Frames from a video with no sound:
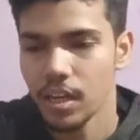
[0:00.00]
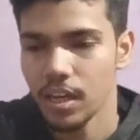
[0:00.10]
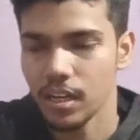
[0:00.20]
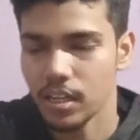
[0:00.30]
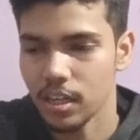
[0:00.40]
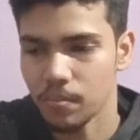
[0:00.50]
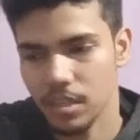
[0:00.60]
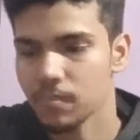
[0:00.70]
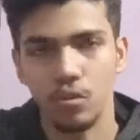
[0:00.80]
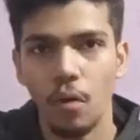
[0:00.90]
अगर
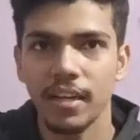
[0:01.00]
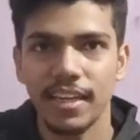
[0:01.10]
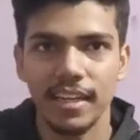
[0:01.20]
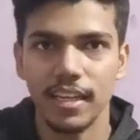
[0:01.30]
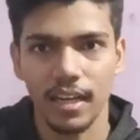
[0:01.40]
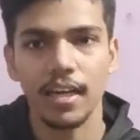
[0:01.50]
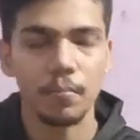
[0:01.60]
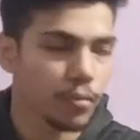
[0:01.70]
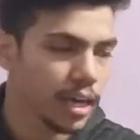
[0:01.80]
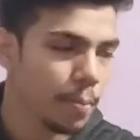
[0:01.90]
मतलब जॉब लेने के लिए अगर
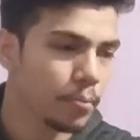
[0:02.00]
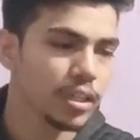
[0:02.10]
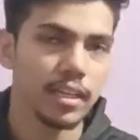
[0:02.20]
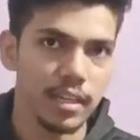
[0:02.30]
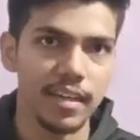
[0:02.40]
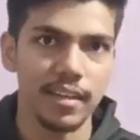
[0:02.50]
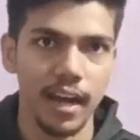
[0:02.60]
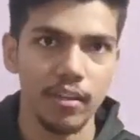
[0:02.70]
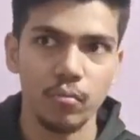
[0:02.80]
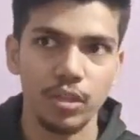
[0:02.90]
यहाँ पे मुझे क्लियर करना
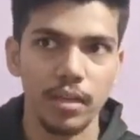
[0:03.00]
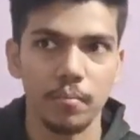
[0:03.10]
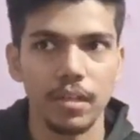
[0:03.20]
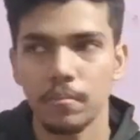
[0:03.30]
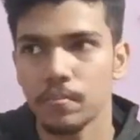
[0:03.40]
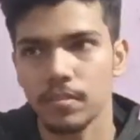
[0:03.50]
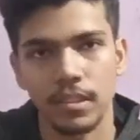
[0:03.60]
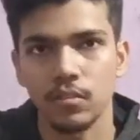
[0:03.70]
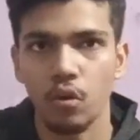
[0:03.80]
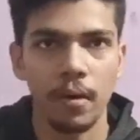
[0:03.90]
है तो मुझे मिनिमम
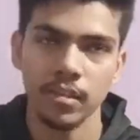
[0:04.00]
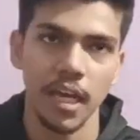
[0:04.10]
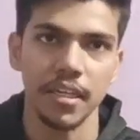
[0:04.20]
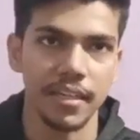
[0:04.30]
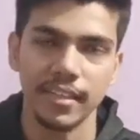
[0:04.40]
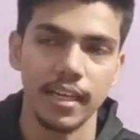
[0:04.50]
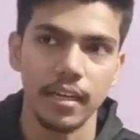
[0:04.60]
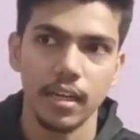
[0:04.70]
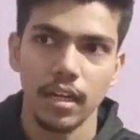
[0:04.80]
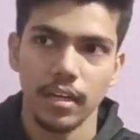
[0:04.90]
सौ मार्क्स चाहिए ठीक है
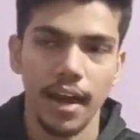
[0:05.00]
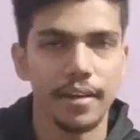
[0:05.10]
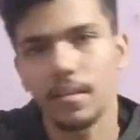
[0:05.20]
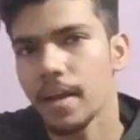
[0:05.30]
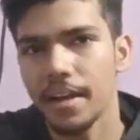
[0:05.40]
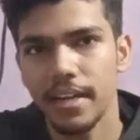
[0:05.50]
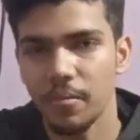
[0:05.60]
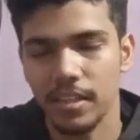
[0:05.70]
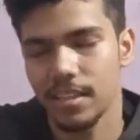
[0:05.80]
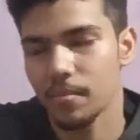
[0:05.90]
नाइन्टी सेवन एट
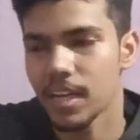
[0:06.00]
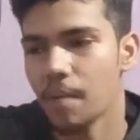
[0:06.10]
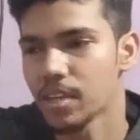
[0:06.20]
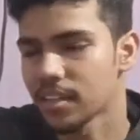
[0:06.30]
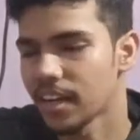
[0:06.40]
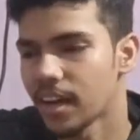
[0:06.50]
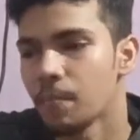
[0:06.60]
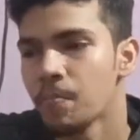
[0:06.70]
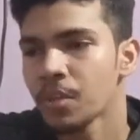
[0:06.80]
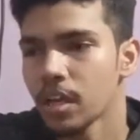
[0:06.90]
भी से भी काम चल जाएगा
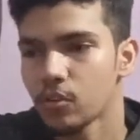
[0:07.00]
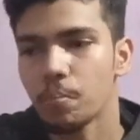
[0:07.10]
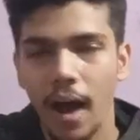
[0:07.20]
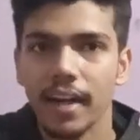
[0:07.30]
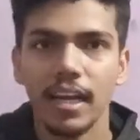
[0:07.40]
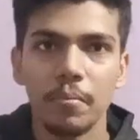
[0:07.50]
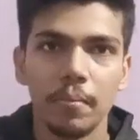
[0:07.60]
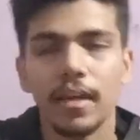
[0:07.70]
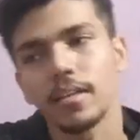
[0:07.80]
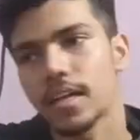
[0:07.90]
तो पार्ट ए में
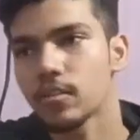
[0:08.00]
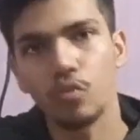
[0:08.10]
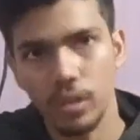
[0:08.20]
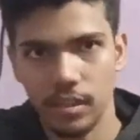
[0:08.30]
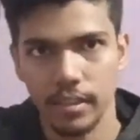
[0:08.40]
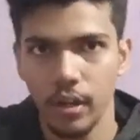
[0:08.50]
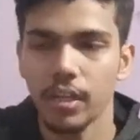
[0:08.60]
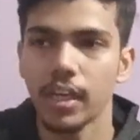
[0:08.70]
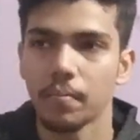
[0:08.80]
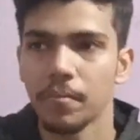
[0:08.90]
मैं ज़्यादा स्कोर कर सकता हूँ
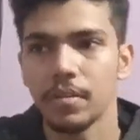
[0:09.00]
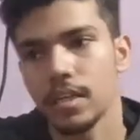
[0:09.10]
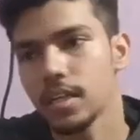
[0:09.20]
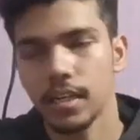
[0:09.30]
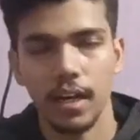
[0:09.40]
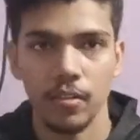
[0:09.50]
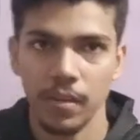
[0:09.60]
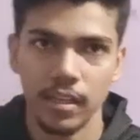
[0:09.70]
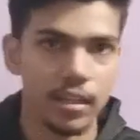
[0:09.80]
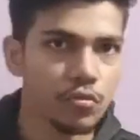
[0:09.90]
ठीक है फिफ्टी के
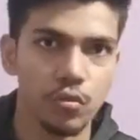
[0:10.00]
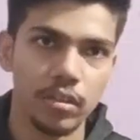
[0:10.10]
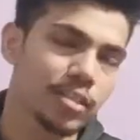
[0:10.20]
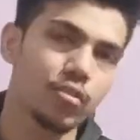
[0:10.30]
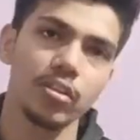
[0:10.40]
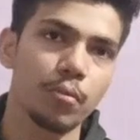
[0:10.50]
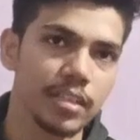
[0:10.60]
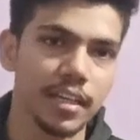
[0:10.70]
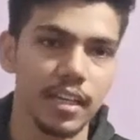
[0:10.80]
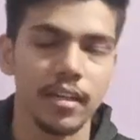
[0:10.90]
आसपास अगर स्कोर कर दूंगा तो बस
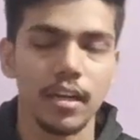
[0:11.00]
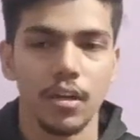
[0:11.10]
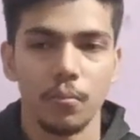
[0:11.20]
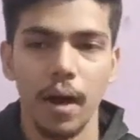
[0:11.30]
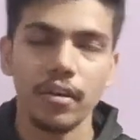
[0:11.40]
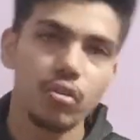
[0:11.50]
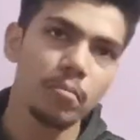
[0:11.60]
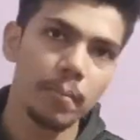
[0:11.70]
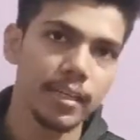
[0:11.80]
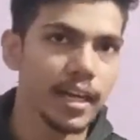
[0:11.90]
सही है पार्ट टू
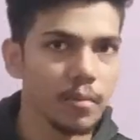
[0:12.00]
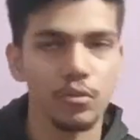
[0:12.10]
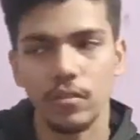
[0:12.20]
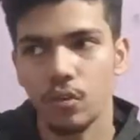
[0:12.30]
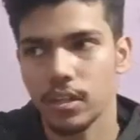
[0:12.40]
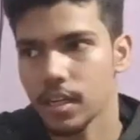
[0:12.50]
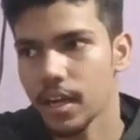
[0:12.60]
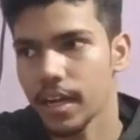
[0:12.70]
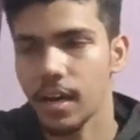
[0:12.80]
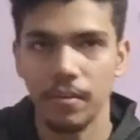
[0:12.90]
में भी ज़्यादा मुझे स्कोर करना
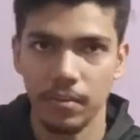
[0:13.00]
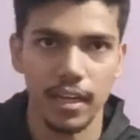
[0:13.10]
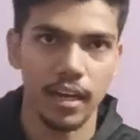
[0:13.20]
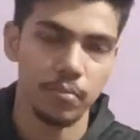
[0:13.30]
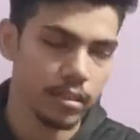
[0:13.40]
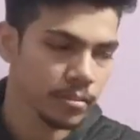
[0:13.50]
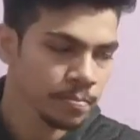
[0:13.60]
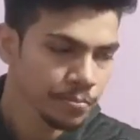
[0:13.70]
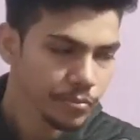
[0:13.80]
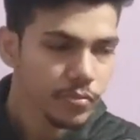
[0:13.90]
रहेगा फिफ्टी के आसपास
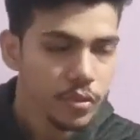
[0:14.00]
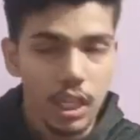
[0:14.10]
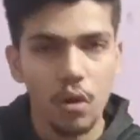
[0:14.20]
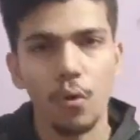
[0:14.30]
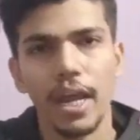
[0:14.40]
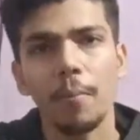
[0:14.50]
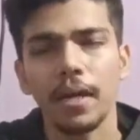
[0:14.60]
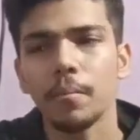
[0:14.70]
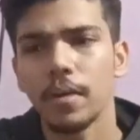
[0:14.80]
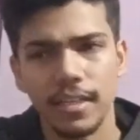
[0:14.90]
और यहाँ
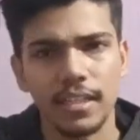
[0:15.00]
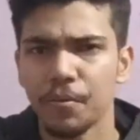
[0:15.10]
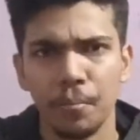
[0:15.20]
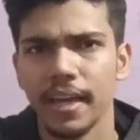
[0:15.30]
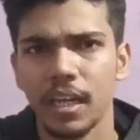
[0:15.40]
पे मल्टी शिफ्ट में एग्जाम